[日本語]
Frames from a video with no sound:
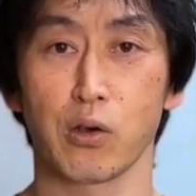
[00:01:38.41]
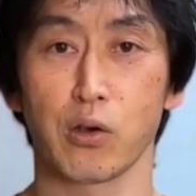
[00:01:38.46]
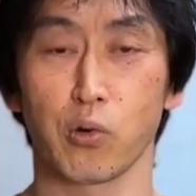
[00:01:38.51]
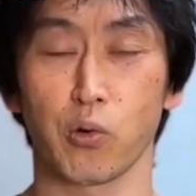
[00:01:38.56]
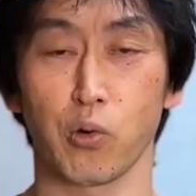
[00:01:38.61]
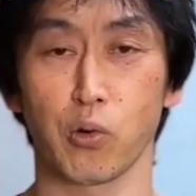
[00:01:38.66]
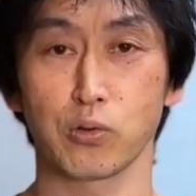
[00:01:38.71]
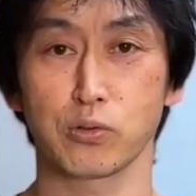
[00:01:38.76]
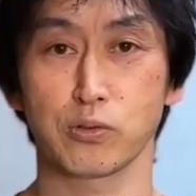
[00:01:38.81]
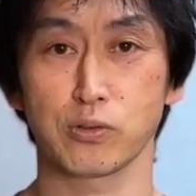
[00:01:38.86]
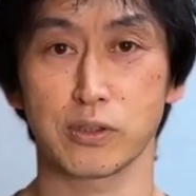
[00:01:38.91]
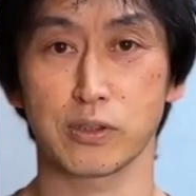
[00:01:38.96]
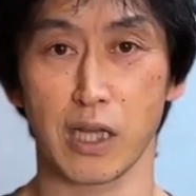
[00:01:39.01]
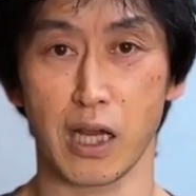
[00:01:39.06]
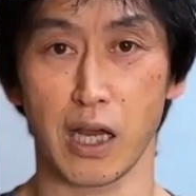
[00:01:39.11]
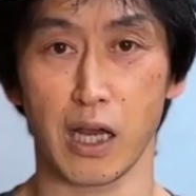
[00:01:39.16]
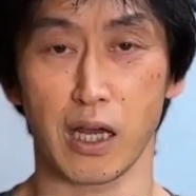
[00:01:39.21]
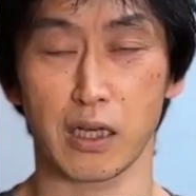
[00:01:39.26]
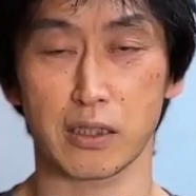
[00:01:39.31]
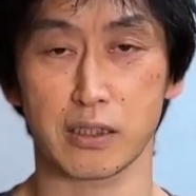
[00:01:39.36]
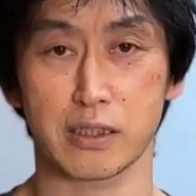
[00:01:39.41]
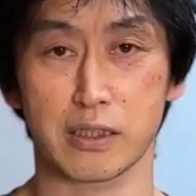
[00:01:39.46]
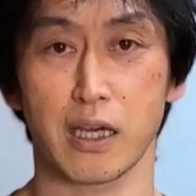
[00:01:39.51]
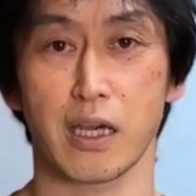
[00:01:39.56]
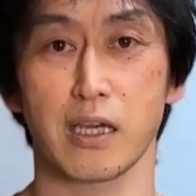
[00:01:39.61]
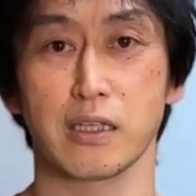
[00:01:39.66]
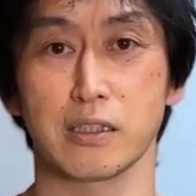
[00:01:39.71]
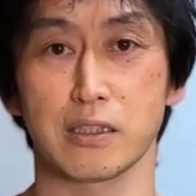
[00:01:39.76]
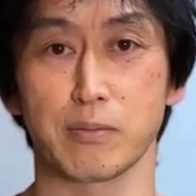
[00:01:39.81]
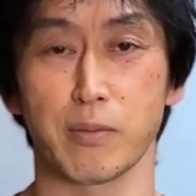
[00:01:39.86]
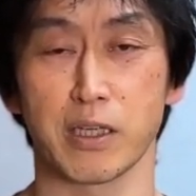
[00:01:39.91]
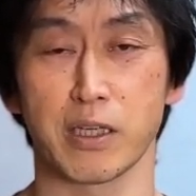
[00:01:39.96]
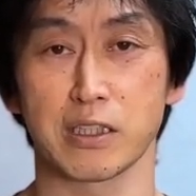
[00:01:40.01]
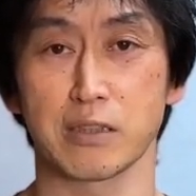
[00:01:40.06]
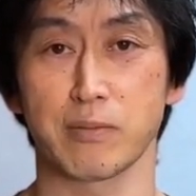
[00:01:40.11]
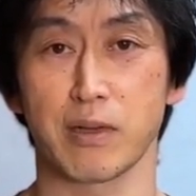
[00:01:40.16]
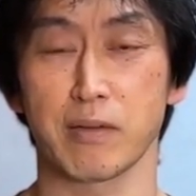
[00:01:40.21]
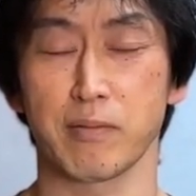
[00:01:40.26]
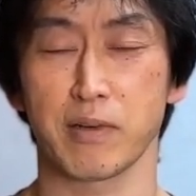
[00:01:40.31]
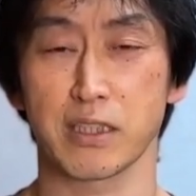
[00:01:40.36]
幸運な機会に恵
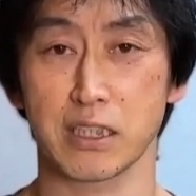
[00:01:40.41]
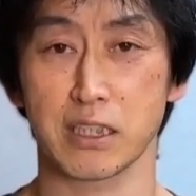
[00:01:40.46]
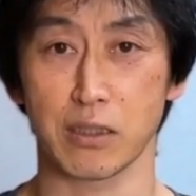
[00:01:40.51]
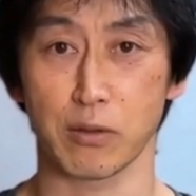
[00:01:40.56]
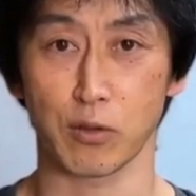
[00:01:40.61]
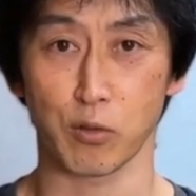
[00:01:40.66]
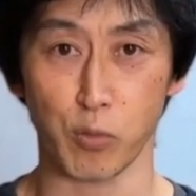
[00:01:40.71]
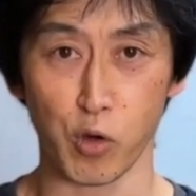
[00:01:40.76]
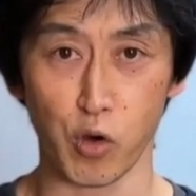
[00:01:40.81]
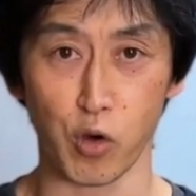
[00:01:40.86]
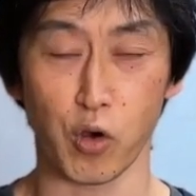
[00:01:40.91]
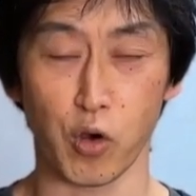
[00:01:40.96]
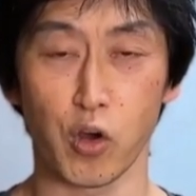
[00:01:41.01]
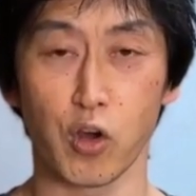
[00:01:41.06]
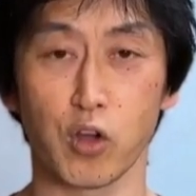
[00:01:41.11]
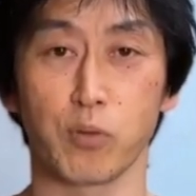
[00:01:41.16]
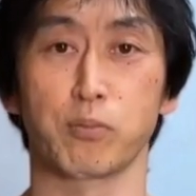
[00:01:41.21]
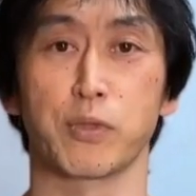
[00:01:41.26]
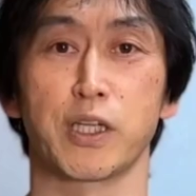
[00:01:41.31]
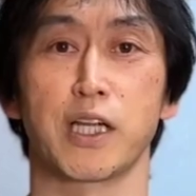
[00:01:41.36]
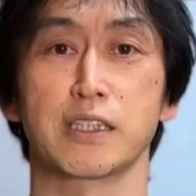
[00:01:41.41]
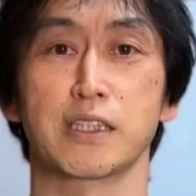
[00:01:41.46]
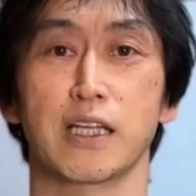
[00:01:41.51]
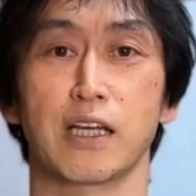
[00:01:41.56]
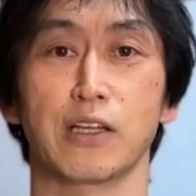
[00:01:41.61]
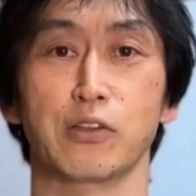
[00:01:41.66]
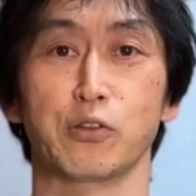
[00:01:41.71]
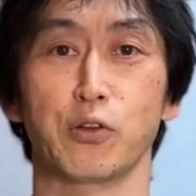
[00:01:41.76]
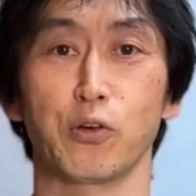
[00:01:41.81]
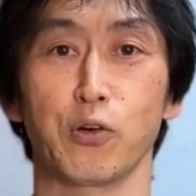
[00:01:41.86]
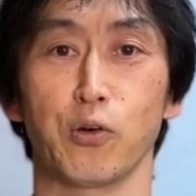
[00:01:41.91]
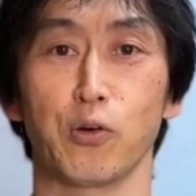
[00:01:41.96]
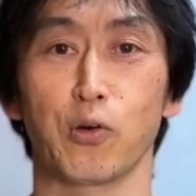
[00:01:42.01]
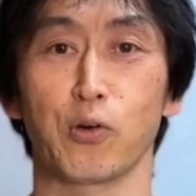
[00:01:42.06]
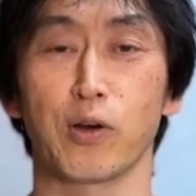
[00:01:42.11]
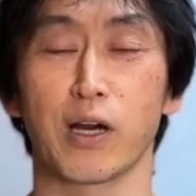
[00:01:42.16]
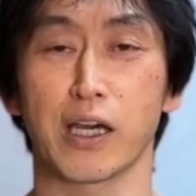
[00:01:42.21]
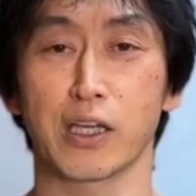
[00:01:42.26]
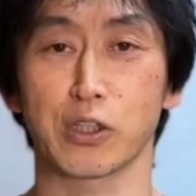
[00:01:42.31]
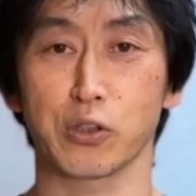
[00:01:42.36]
まれましたのも皆さんのお
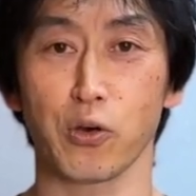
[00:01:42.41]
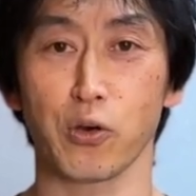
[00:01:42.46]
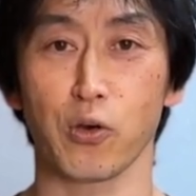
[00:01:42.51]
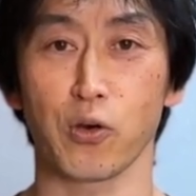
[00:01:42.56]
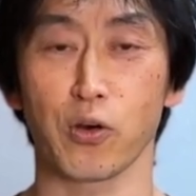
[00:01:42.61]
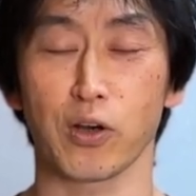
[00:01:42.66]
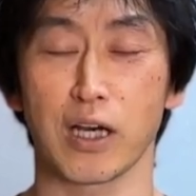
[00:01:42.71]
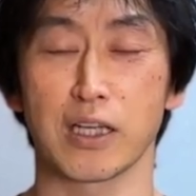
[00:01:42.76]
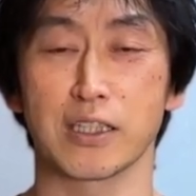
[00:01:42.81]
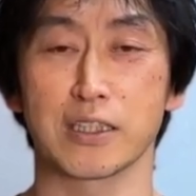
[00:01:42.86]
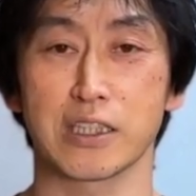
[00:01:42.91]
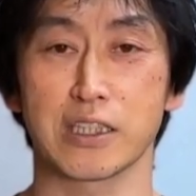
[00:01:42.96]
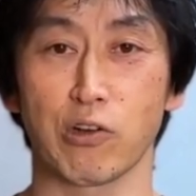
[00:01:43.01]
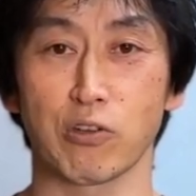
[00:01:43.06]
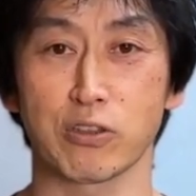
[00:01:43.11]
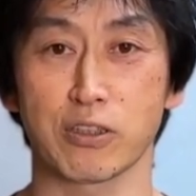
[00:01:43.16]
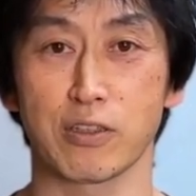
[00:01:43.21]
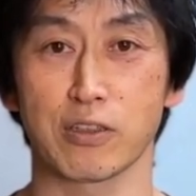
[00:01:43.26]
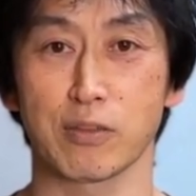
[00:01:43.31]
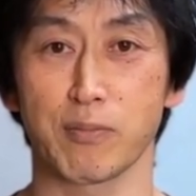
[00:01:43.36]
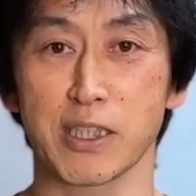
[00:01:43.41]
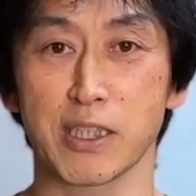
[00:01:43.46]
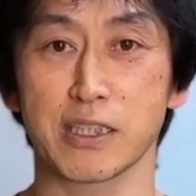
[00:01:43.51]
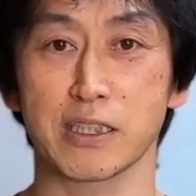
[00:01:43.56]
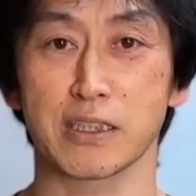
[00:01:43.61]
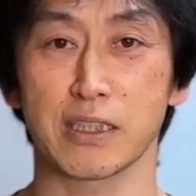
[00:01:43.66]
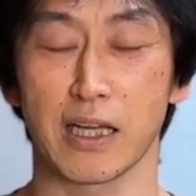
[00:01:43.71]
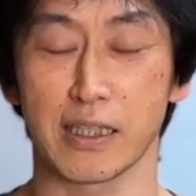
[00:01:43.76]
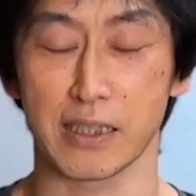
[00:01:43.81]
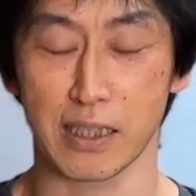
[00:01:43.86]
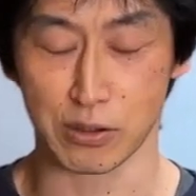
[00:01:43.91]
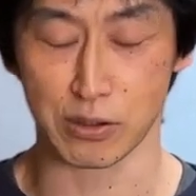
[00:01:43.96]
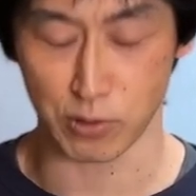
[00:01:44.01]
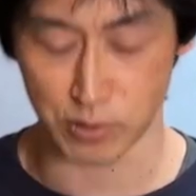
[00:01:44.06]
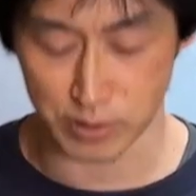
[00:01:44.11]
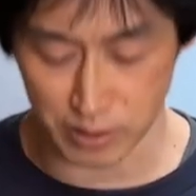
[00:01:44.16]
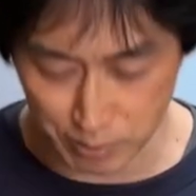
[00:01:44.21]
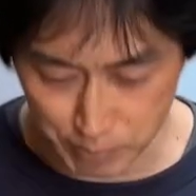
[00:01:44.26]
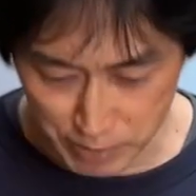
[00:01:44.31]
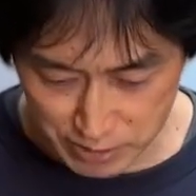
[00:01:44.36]
かげと感謝をしておりますありがとう
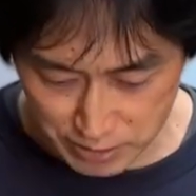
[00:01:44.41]
ございま